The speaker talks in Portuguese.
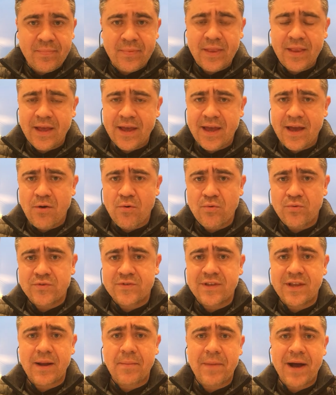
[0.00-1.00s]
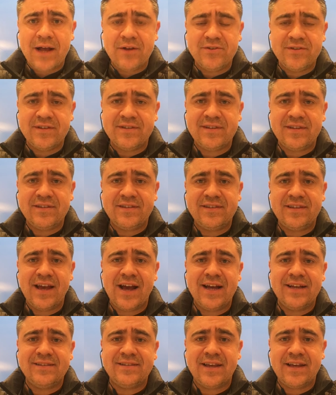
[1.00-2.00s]
Né? Alguns trabalhos
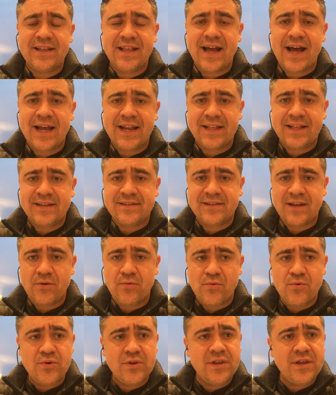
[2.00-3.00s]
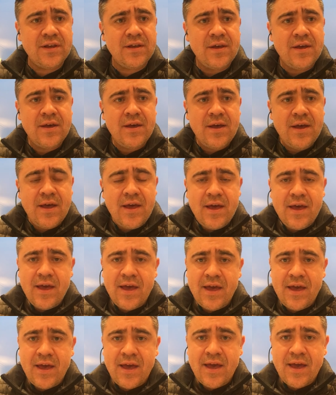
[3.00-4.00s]
essenciais aí da área da saúde.
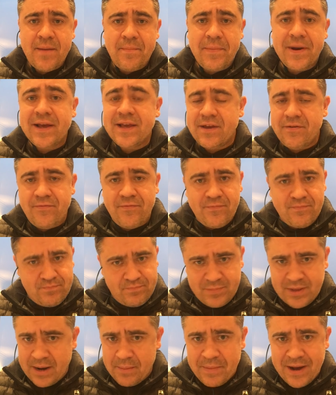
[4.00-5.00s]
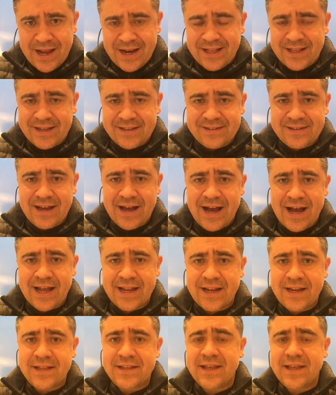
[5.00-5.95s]
É, para quem trabalha nessa área, ele